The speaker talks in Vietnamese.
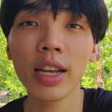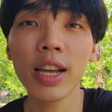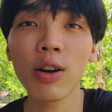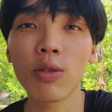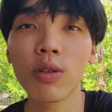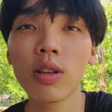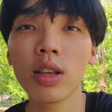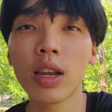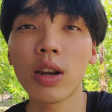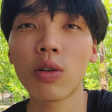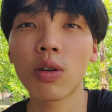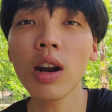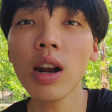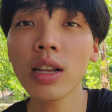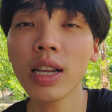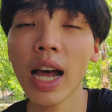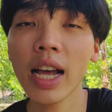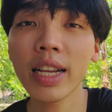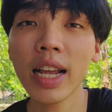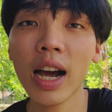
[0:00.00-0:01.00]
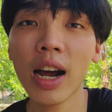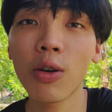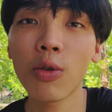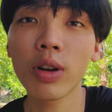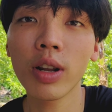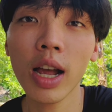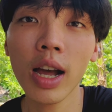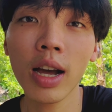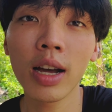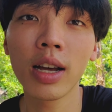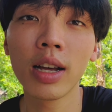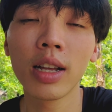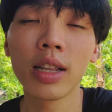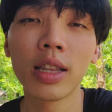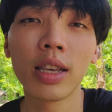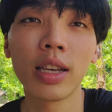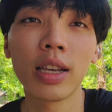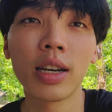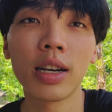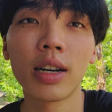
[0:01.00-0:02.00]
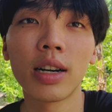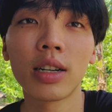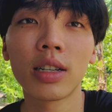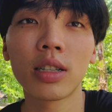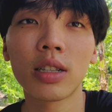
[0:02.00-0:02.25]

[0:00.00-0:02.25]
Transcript: kiểu như thế nó rất là dai dẳng luôn nha thì